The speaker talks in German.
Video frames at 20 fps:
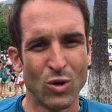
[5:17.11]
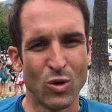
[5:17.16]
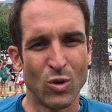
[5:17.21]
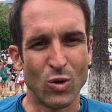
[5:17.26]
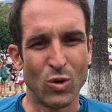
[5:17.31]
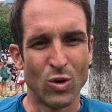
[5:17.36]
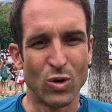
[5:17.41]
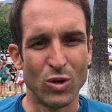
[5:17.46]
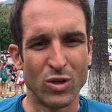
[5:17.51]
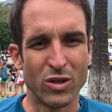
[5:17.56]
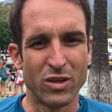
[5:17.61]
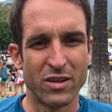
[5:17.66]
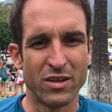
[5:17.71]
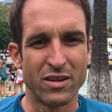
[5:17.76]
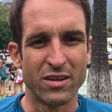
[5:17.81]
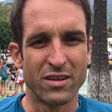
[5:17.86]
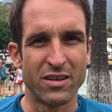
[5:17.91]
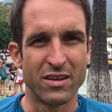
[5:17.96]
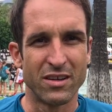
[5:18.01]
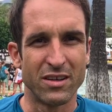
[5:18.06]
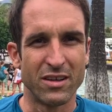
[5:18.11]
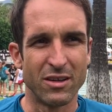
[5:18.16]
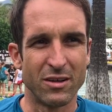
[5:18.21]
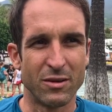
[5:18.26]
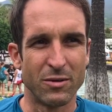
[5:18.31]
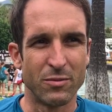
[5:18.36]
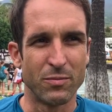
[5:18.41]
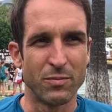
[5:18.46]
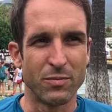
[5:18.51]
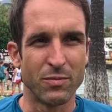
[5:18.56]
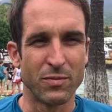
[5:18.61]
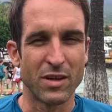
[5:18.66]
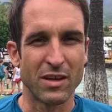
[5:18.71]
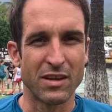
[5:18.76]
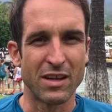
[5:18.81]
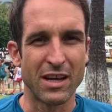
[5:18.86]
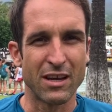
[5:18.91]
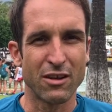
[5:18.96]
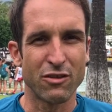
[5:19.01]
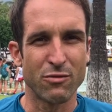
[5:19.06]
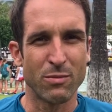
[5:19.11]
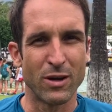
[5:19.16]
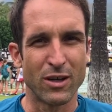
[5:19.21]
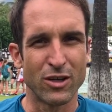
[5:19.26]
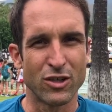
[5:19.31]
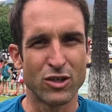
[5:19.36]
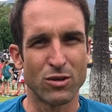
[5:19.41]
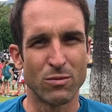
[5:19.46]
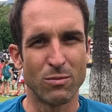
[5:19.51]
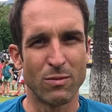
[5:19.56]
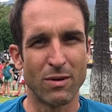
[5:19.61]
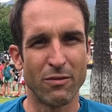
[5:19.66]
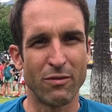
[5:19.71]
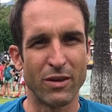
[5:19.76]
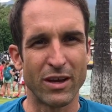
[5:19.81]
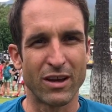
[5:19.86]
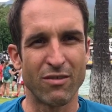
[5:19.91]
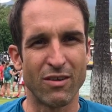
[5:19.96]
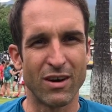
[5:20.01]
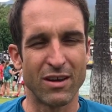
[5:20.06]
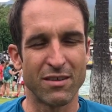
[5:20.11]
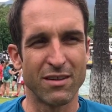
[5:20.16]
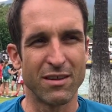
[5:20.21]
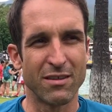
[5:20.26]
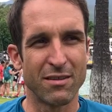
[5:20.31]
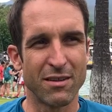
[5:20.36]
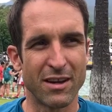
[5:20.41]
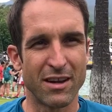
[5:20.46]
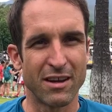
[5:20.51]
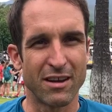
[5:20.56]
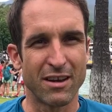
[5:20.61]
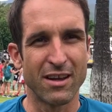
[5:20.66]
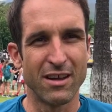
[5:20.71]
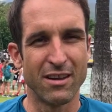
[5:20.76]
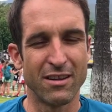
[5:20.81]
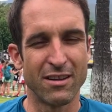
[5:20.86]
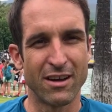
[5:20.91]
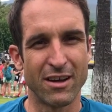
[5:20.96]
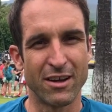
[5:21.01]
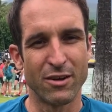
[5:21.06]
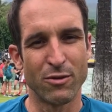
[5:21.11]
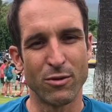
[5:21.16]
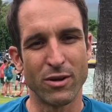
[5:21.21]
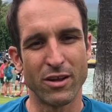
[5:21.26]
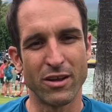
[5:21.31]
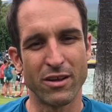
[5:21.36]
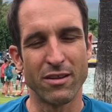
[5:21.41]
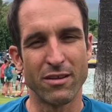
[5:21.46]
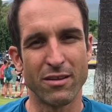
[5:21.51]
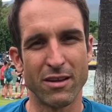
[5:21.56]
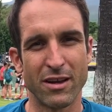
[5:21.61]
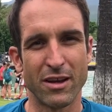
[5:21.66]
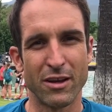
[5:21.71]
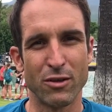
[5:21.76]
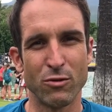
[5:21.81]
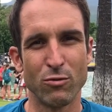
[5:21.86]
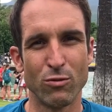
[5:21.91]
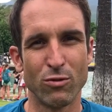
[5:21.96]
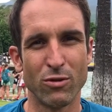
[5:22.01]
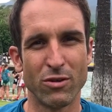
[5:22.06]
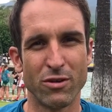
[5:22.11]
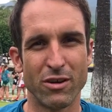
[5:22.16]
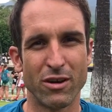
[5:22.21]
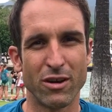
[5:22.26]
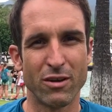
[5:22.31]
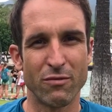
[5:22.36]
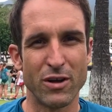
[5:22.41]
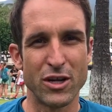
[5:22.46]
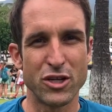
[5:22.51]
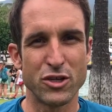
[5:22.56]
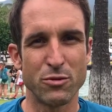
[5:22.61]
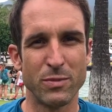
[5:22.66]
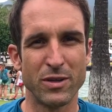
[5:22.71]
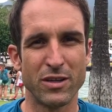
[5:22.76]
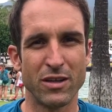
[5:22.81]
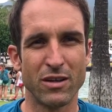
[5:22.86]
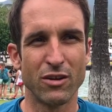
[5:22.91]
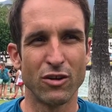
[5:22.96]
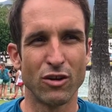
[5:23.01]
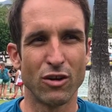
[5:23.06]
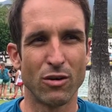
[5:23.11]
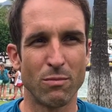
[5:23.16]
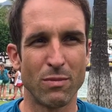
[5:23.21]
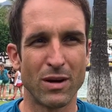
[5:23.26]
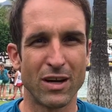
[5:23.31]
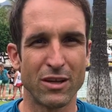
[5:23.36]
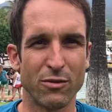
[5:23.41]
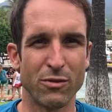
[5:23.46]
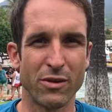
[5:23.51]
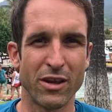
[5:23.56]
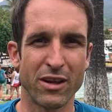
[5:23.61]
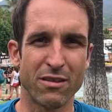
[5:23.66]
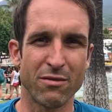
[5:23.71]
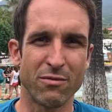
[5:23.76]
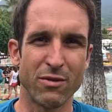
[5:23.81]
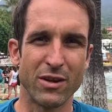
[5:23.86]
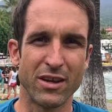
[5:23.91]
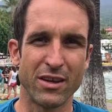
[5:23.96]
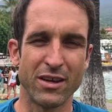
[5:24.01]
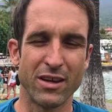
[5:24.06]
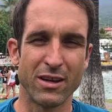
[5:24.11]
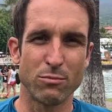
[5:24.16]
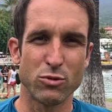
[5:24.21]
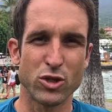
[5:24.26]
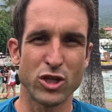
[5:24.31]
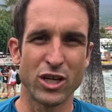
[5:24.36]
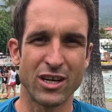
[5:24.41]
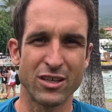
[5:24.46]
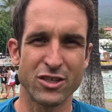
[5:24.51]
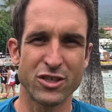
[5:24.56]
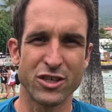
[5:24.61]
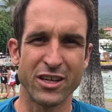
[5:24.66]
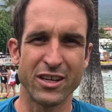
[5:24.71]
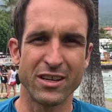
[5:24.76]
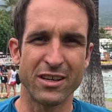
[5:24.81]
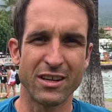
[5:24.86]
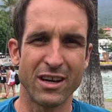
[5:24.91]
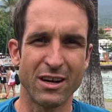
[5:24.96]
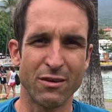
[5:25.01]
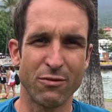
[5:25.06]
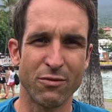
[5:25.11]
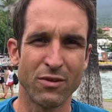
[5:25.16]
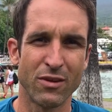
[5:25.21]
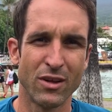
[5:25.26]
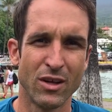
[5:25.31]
Und ähm, da denke ich mir halt schon mal, wer quasi in seiner Kindheit oder in seiner Jugend irgendwelche Mittel genommen hat und jetzt wieder hier am Start stehen darf,